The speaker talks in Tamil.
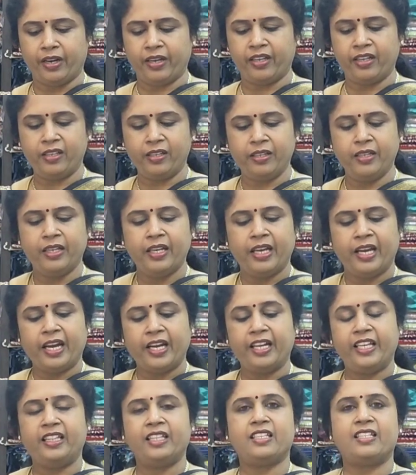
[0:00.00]
அழகு
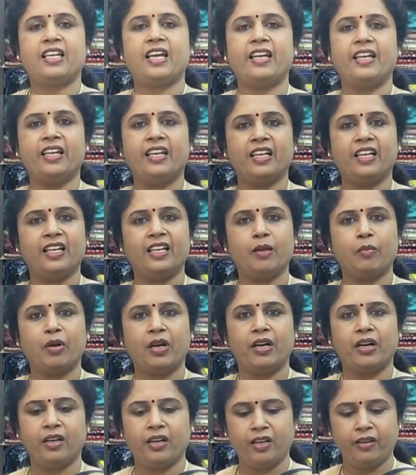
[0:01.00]
அண்ட் இந்த சாரீக்கெல்லாம் நம்ம
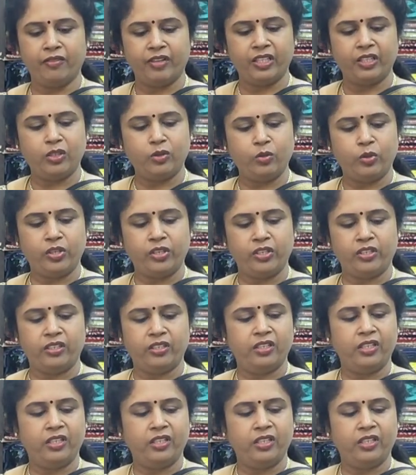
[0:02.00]
அழகாக வந்து ஒரு